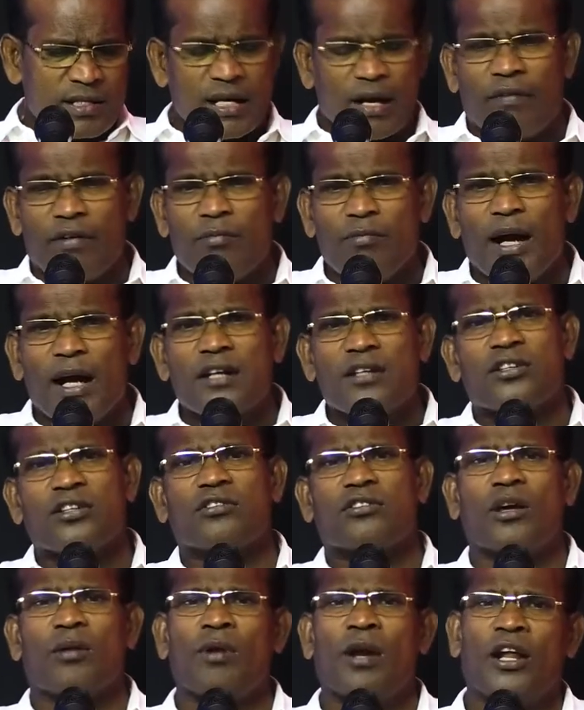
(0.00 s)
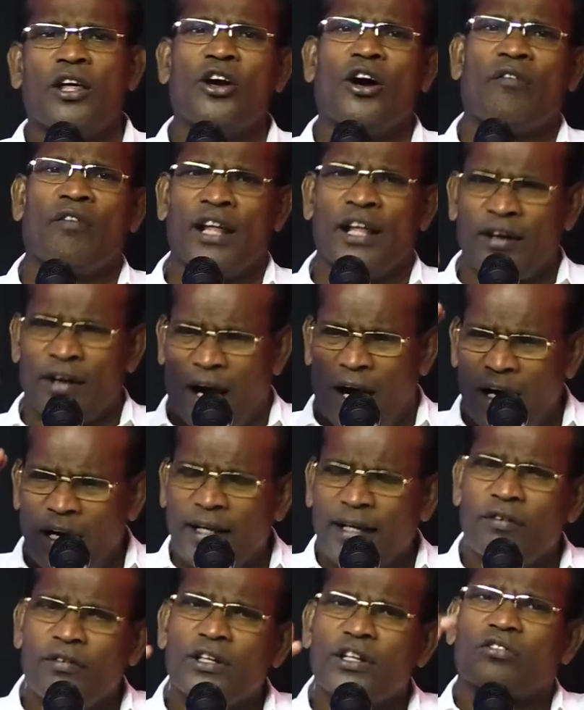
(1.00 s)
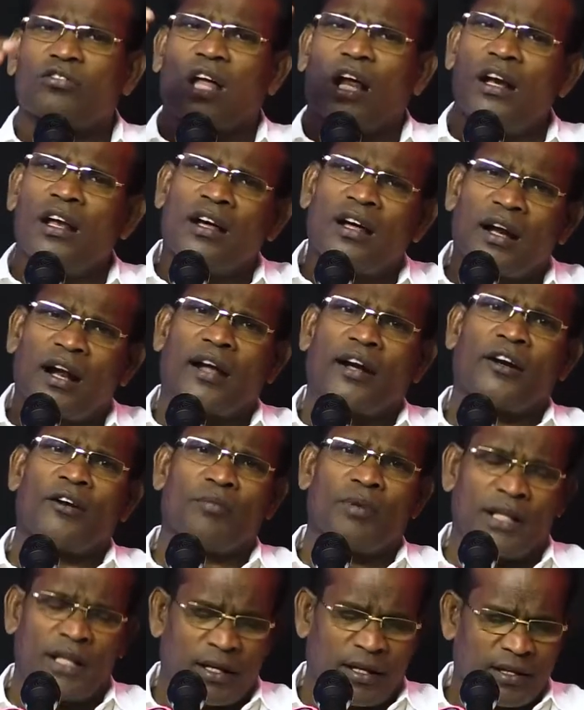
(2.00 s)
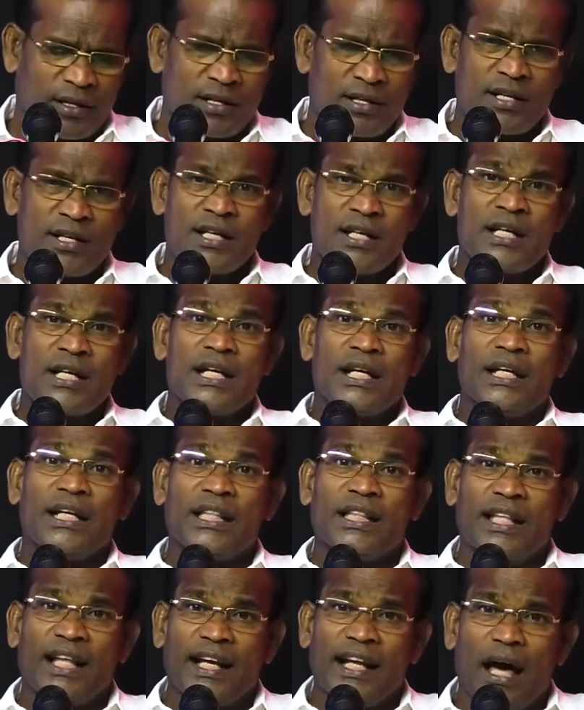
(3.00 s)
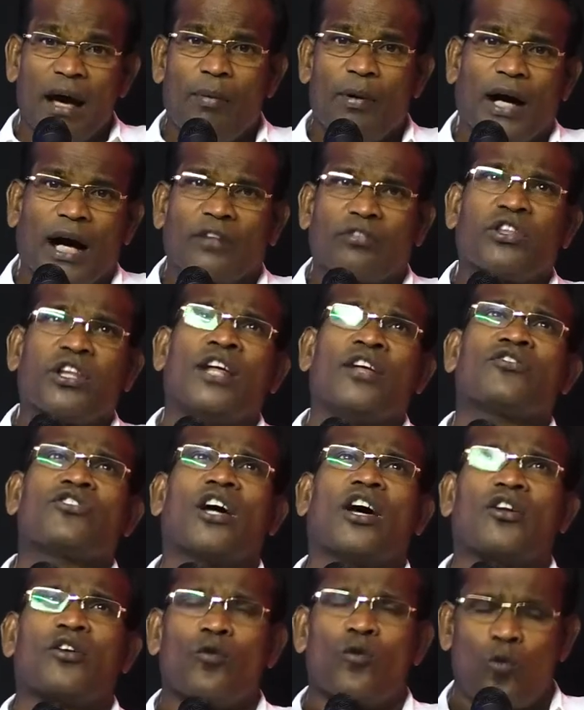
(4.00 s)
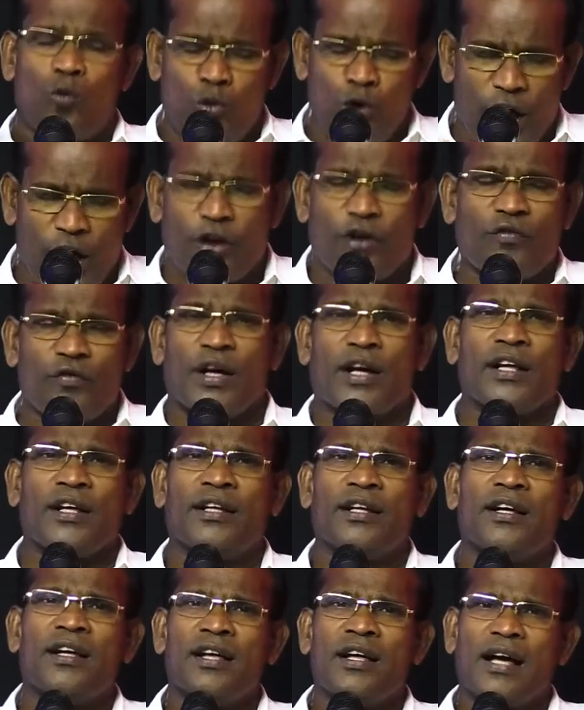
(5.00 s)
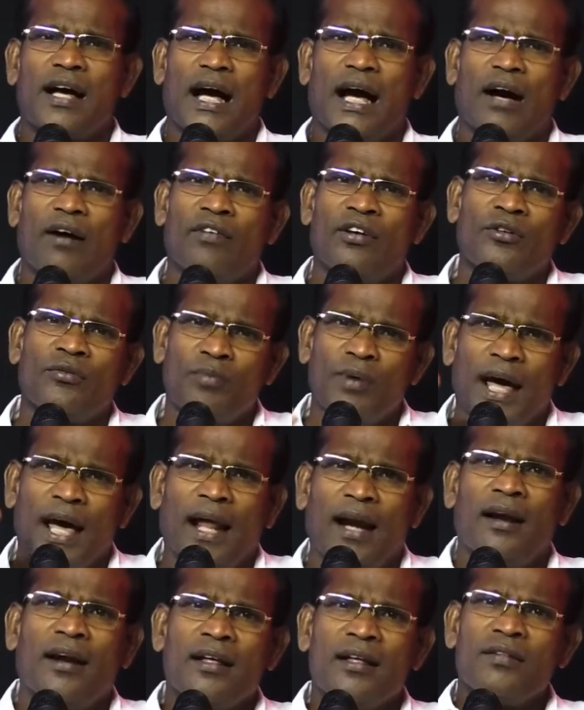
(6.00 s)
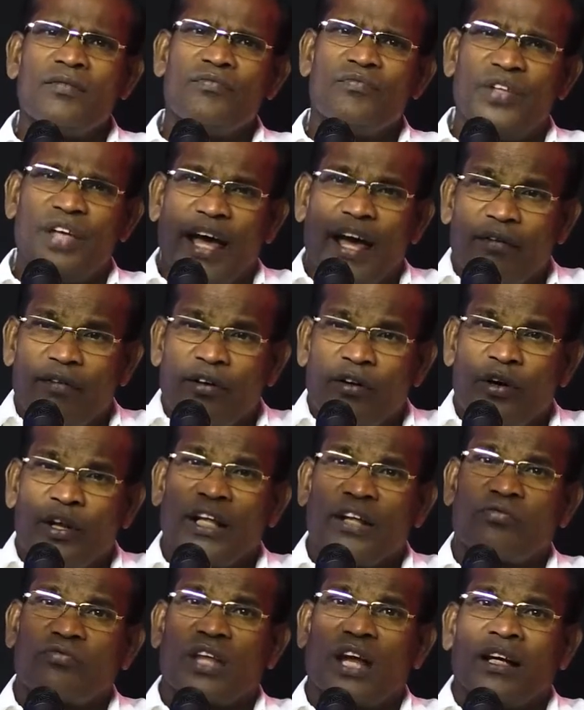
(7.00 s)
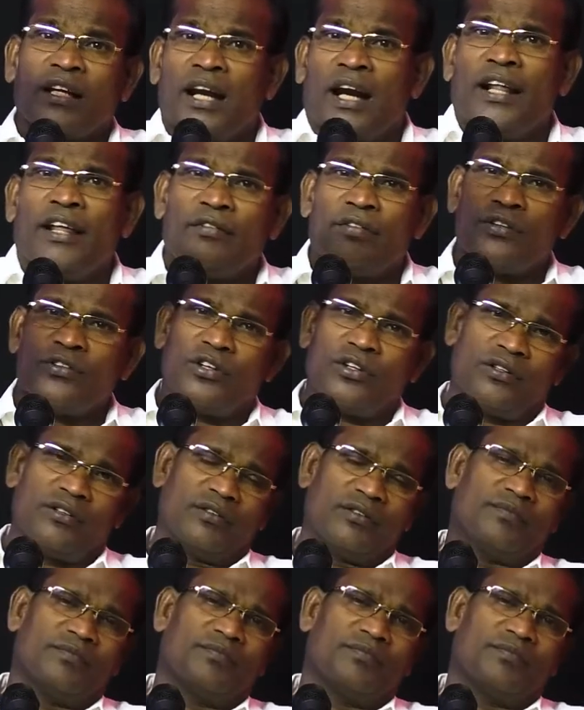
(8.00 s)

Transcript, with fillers: எவன் மேல் சித்தம் இல்லையோ அவனை ஆளுகை விட்டு தள்ளுகிறார் என்பதை இந்த நேபுகாத்து நேச்சார் உணரும் வரை அவன் மேல் தேவனுடைய தண்டனை வந்தது